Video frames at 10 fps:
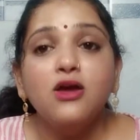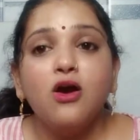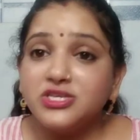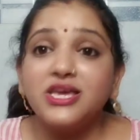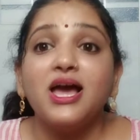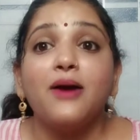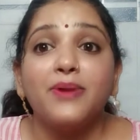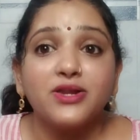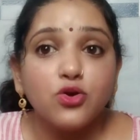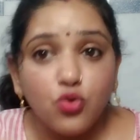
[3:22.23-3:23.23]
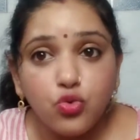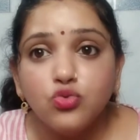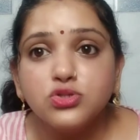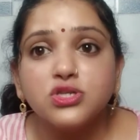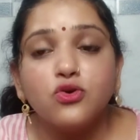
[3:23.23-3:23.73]
तो ये हमारे
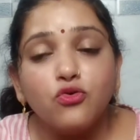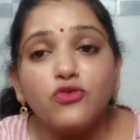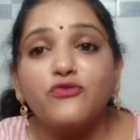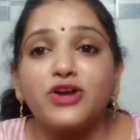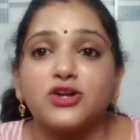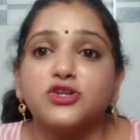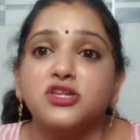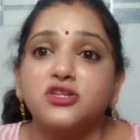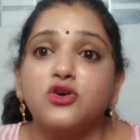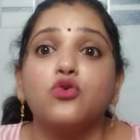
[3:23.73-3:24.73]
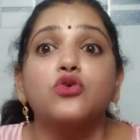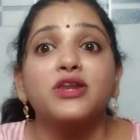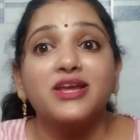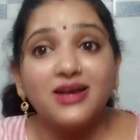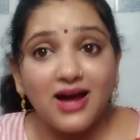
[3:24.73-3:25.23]
खून से उन बैक्टीरिया को
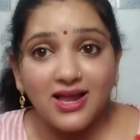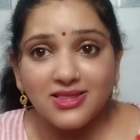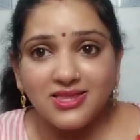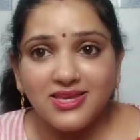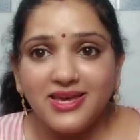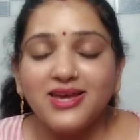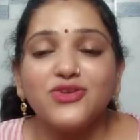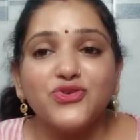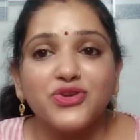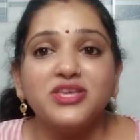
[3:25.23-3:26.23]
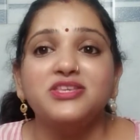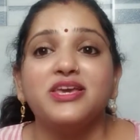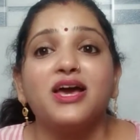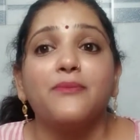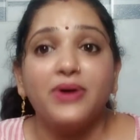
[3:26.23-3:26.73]
निकालती है क्योंकि
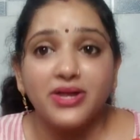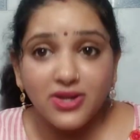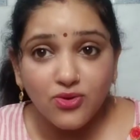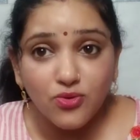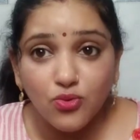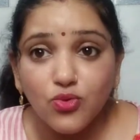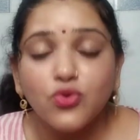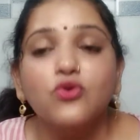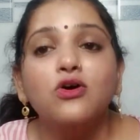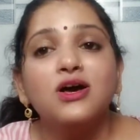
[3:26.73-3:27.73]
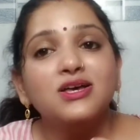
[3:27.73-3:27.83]
ये हमारे खून को